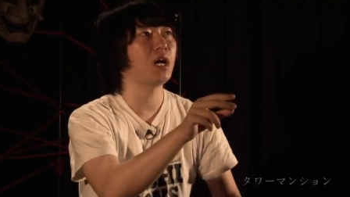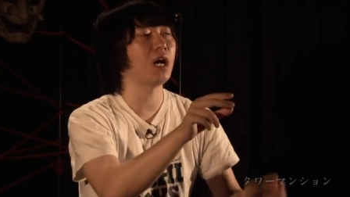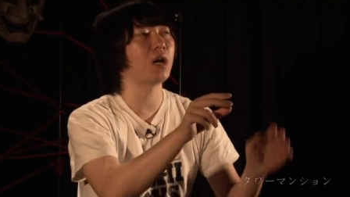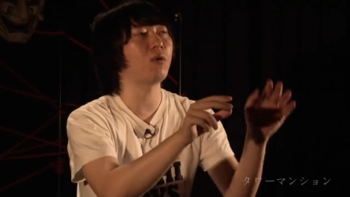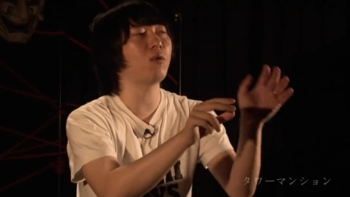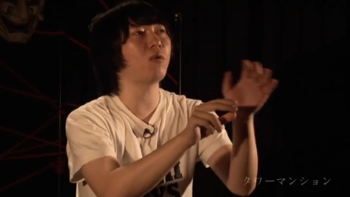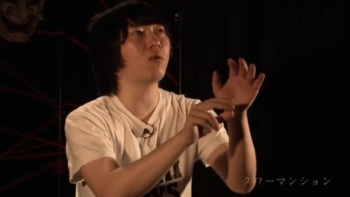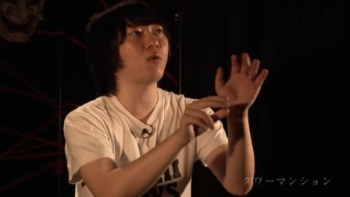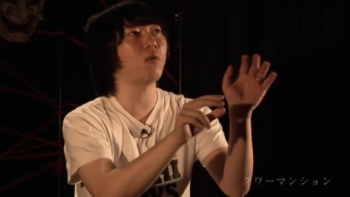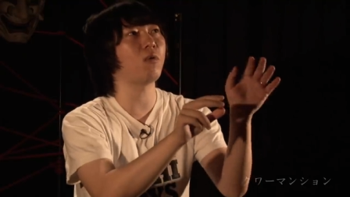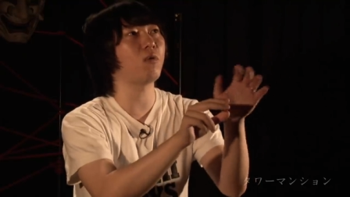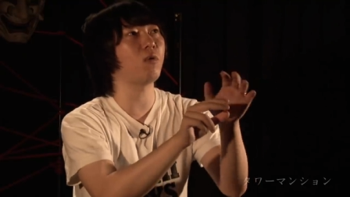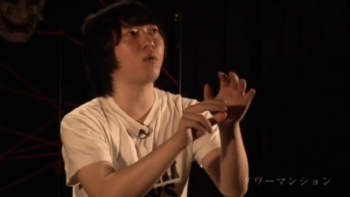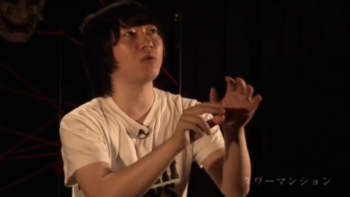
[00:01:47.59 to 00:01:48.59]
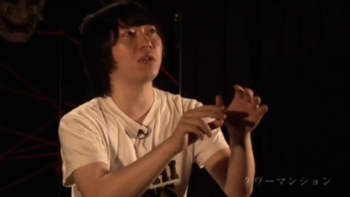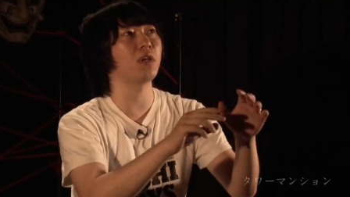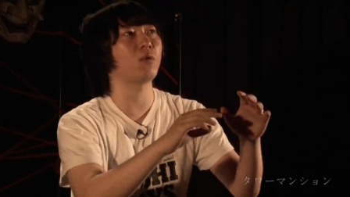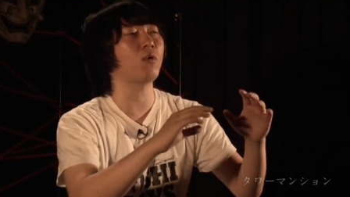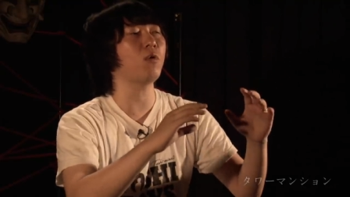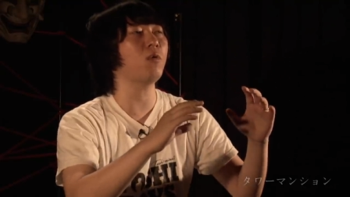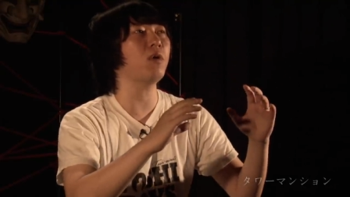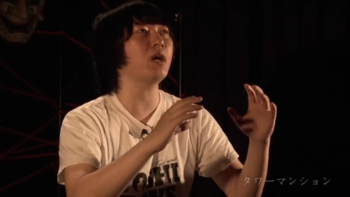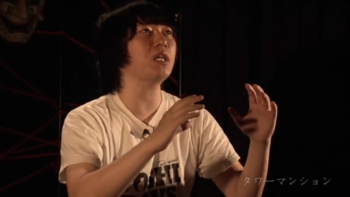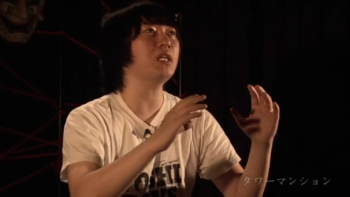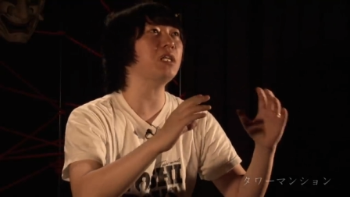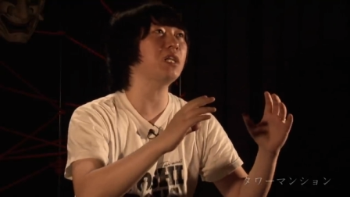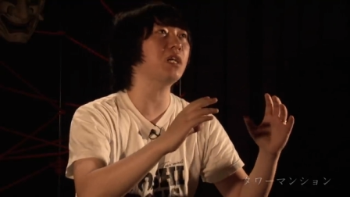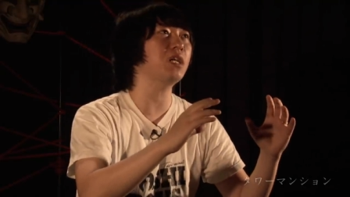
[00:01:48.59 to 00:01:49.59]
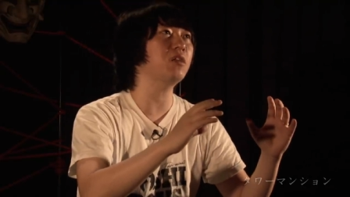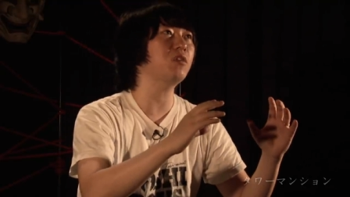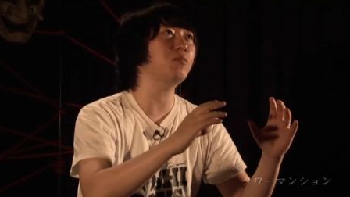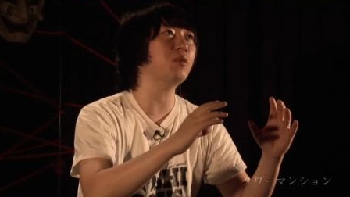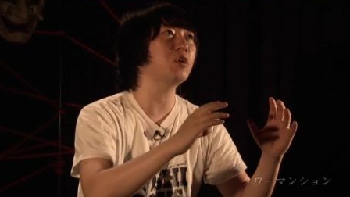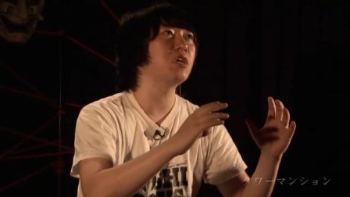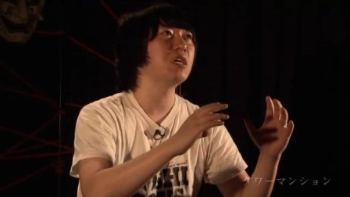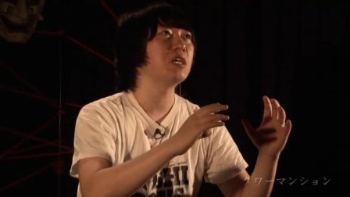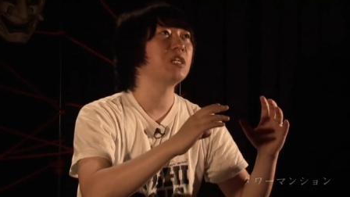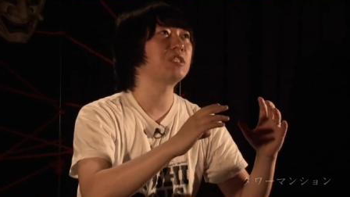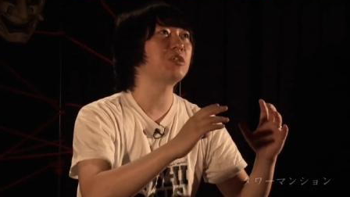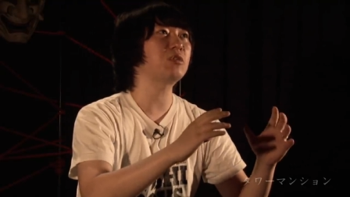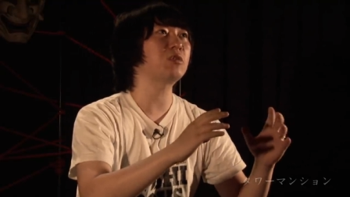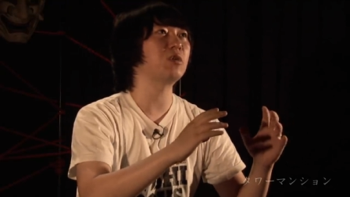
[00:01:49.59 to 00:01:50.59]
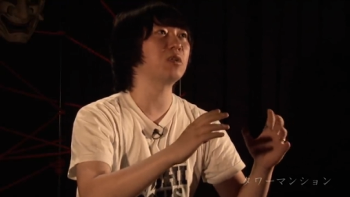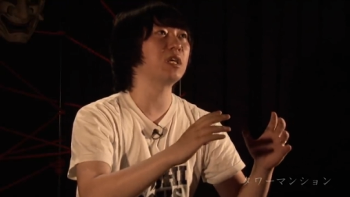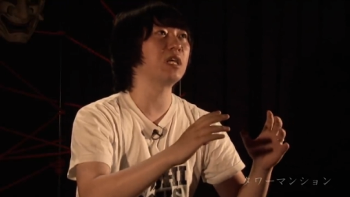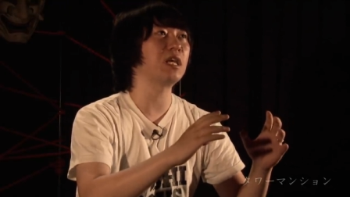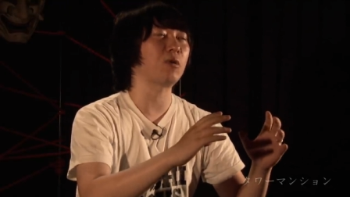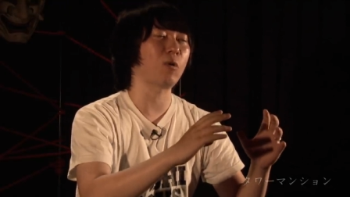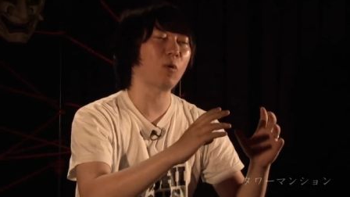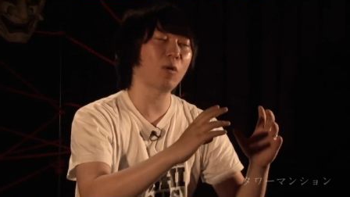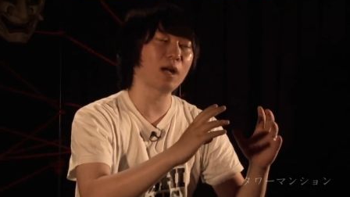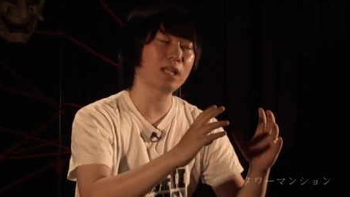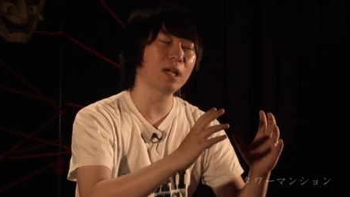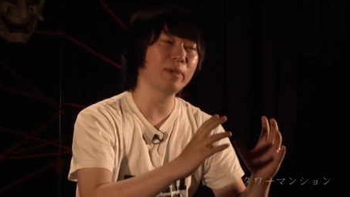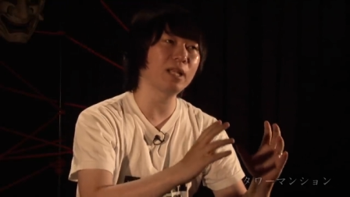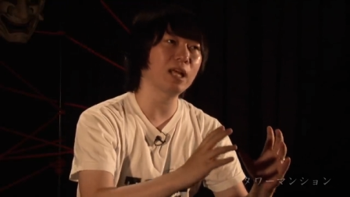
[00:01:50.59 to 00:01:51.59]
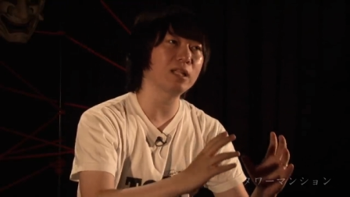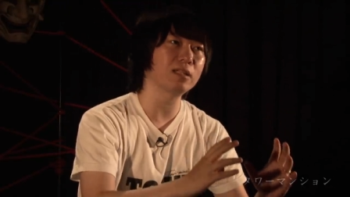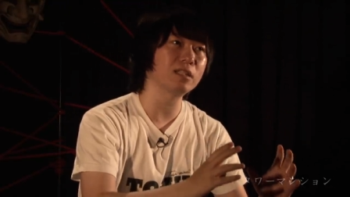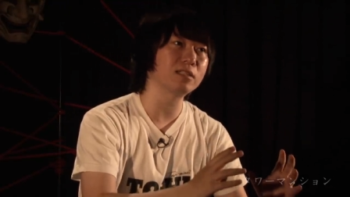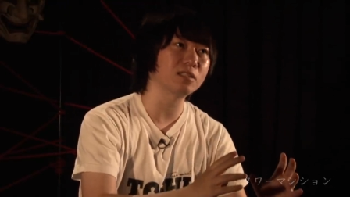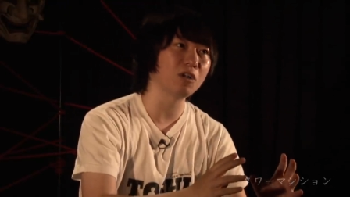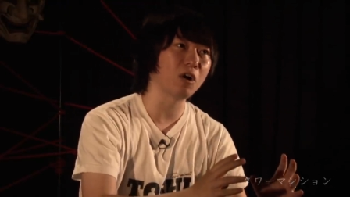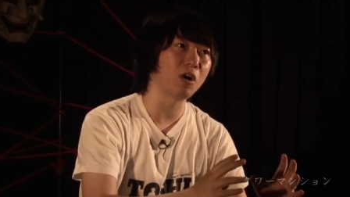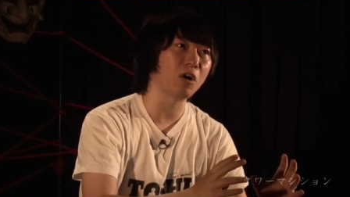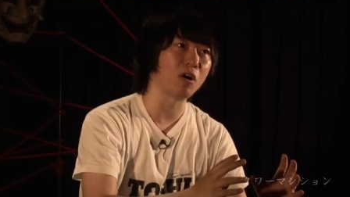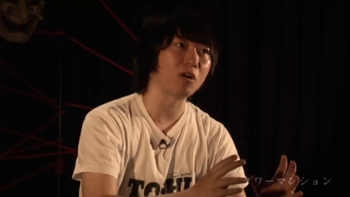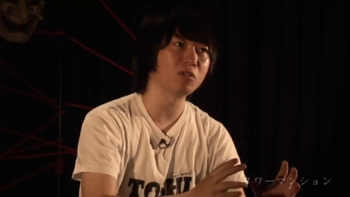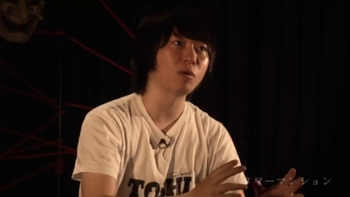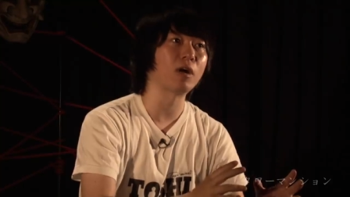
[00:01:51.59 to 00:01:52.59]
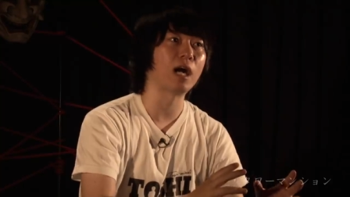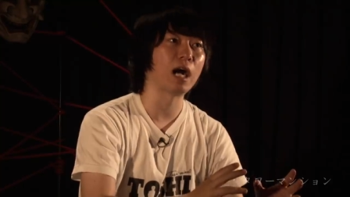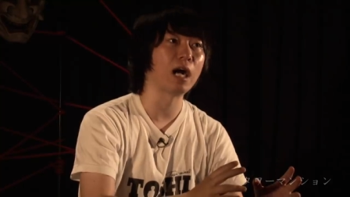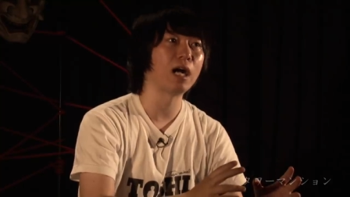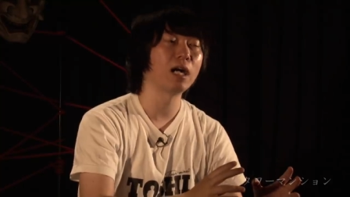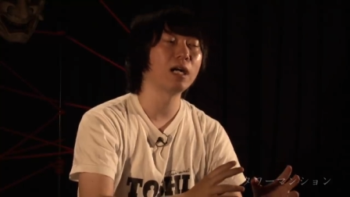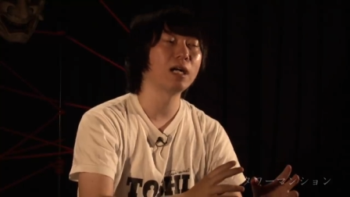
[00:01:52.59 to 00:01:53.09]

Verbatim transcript: あ、こうこうこうでここはいいけれどもちょっとねここがダメなんですよとか、